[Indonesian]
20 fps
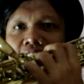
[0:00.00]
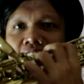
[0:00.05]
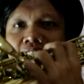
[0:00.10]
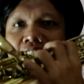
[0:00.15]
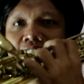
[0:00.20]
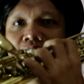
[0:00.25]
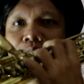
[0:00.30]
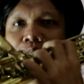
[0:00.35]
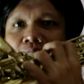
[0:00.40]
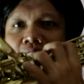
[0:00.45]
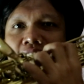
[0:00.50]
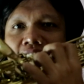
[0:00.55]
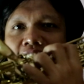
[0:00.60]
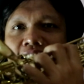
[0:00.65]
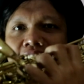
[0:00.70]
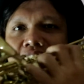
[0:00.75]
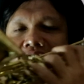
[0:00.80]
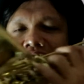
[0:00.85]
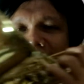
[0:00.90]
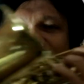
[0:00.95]
ke sebelah
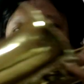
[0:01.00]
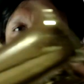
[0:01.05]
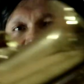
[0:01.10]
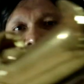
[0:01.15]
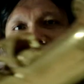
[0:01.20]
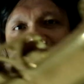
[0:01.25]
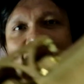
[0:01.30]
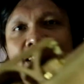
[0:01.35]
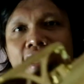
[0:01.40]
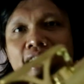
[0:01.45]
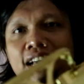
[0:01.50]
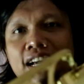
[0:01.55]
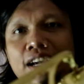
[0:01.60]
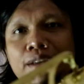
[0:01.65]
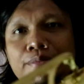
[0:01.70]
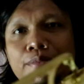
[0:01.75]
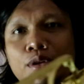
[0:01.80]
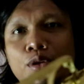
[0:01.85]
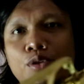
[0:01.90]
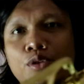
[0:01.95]
sini sehingga dia
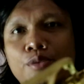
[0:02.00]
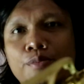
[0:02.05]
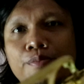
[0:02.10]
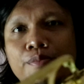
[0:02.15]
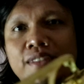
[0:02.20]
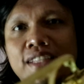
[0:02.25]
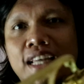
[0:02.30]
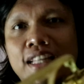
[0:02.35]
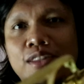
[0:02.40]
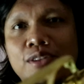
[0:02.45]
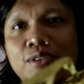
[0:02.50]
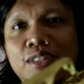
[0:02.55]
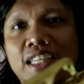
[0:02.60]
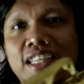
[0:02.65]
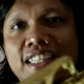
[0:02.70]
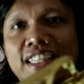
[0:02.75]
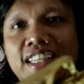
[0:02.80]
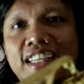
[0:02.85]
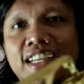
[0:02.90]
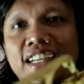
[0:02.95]
akan menutup satu
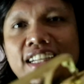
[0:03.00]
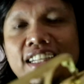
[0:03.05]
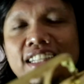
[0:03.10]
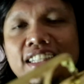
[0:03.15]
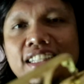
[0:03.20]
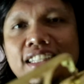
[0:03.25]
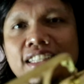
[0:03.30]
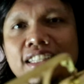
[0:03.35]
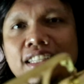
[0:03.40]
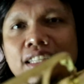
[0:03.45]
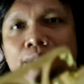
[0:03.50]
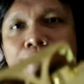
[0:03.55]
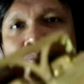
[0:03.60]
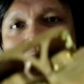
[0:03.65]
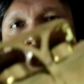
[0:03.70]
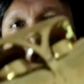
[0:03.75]
saja yang di